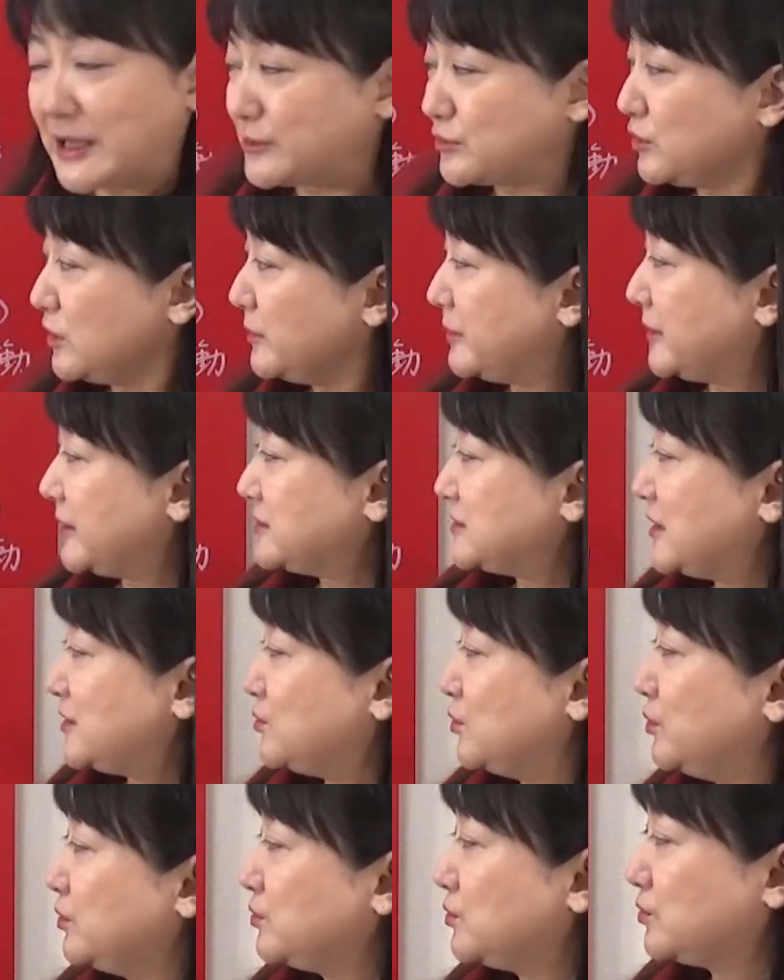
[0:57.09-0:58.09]
例えばですね
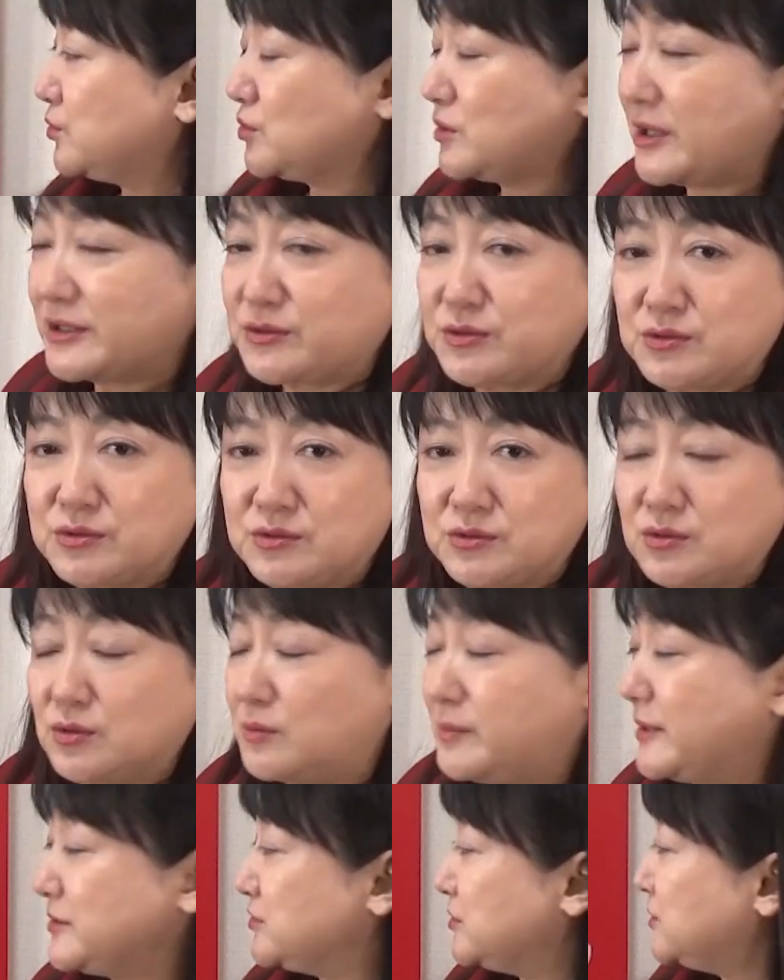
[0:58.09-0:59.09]
どういうことかという
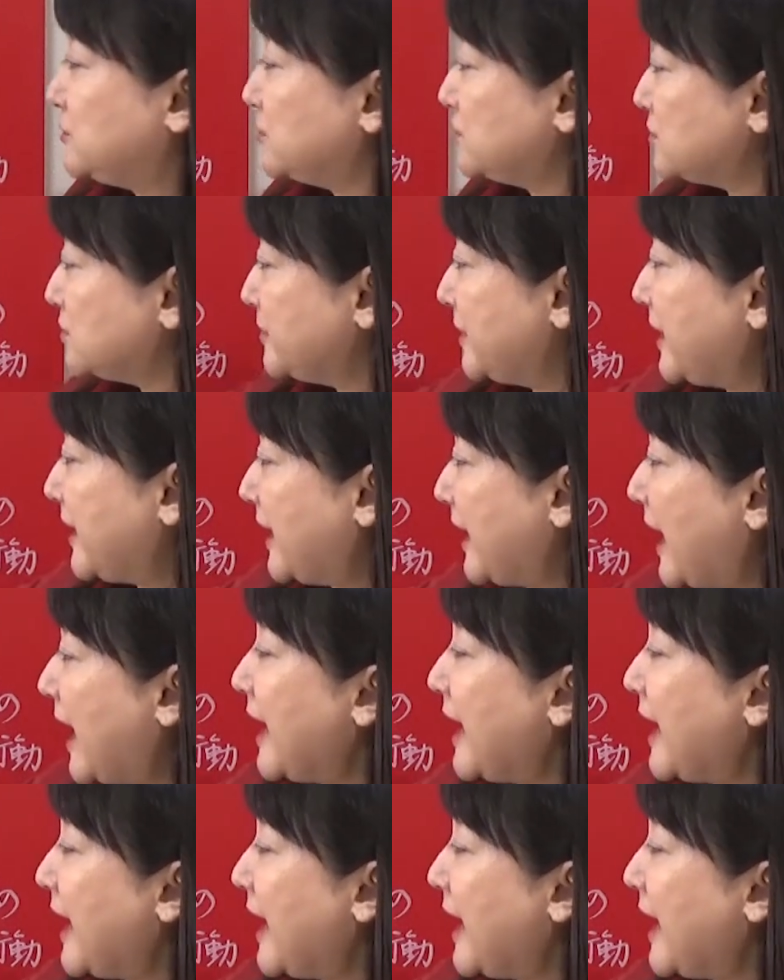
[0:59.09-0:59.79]
とまず1つ目